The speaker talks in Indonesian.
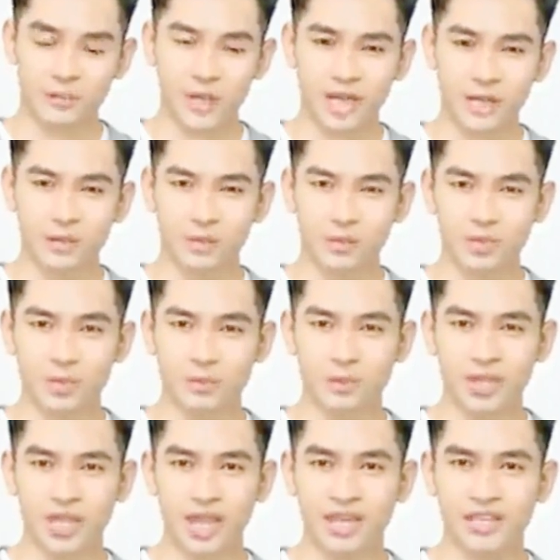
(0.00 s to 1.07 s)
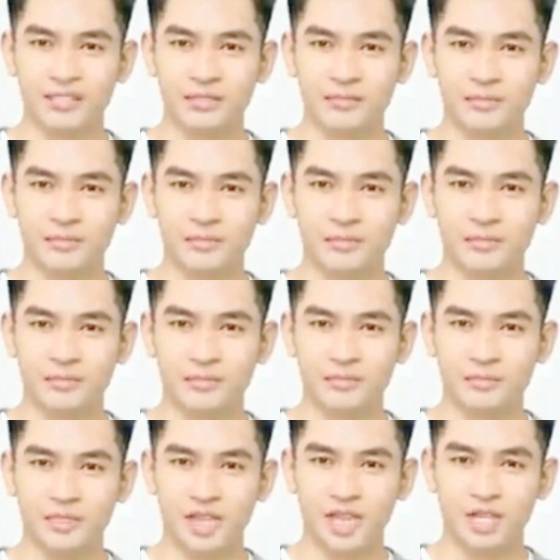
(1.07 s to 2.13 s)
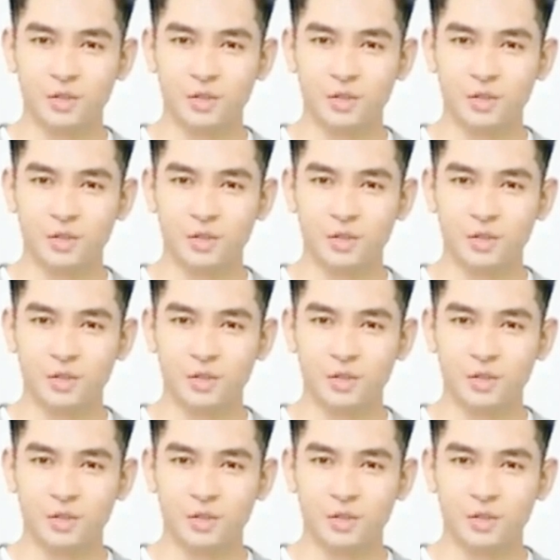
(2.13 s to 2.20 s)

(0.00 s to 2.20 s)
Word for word: Pada saat ini, serangkaian